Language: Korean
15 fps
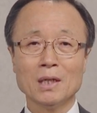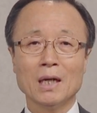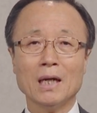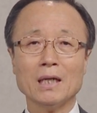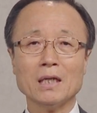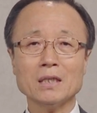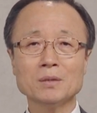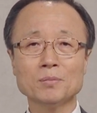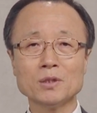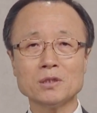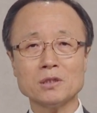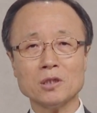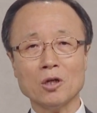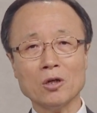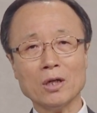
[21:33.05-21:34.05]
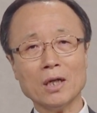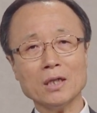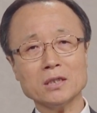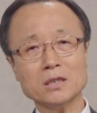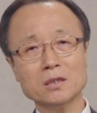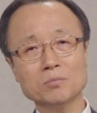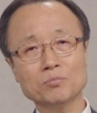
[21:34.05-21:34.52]
하나님은
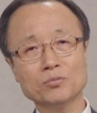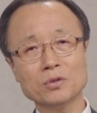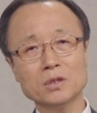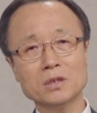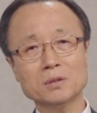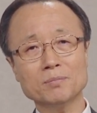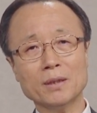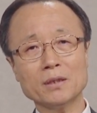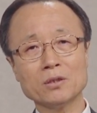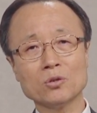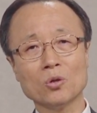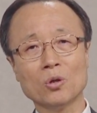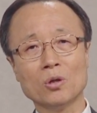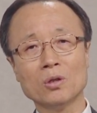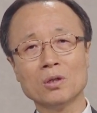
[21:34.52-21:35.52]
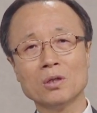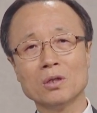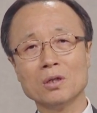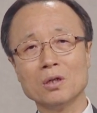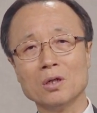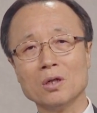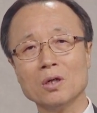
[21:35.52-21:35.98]
선하신 분이지만 또
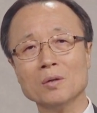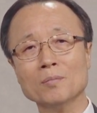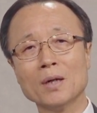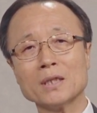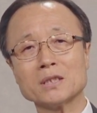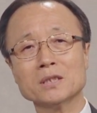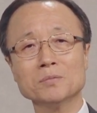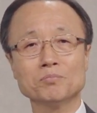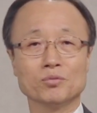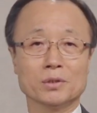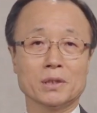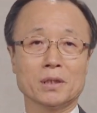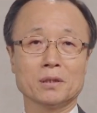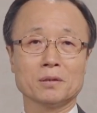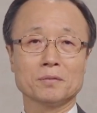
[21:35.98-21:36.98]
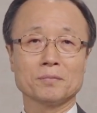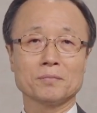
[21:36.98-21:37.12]
엄하신 분이에요.